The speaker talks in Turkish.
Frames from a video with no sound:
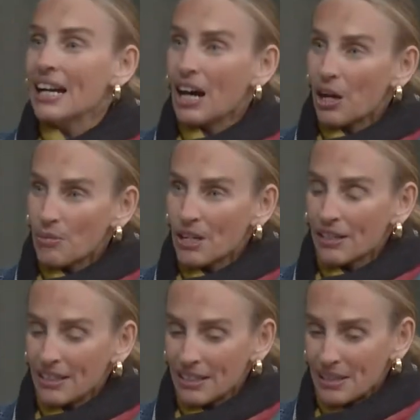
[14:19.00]

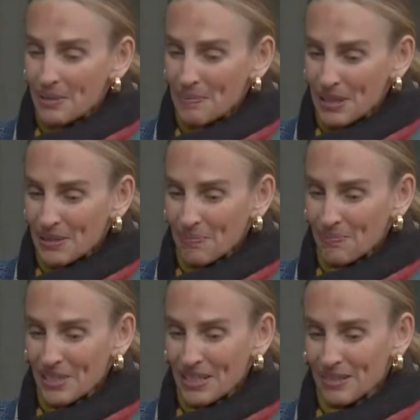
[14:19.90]
Ama e,
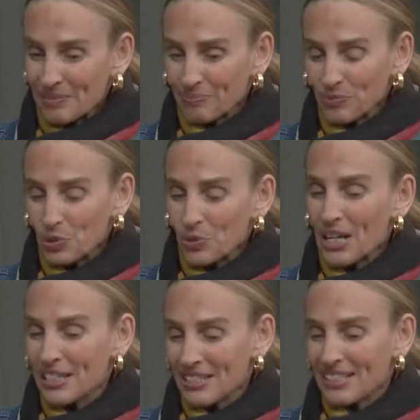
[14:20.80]
benim e,
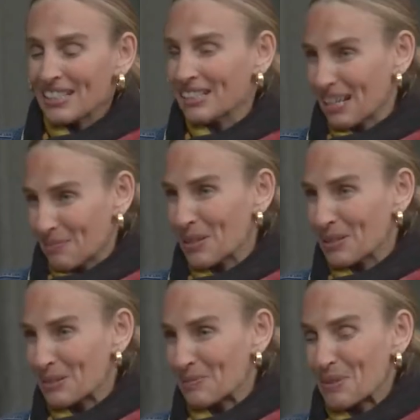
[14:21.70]
üniversitedeyken, master'ımı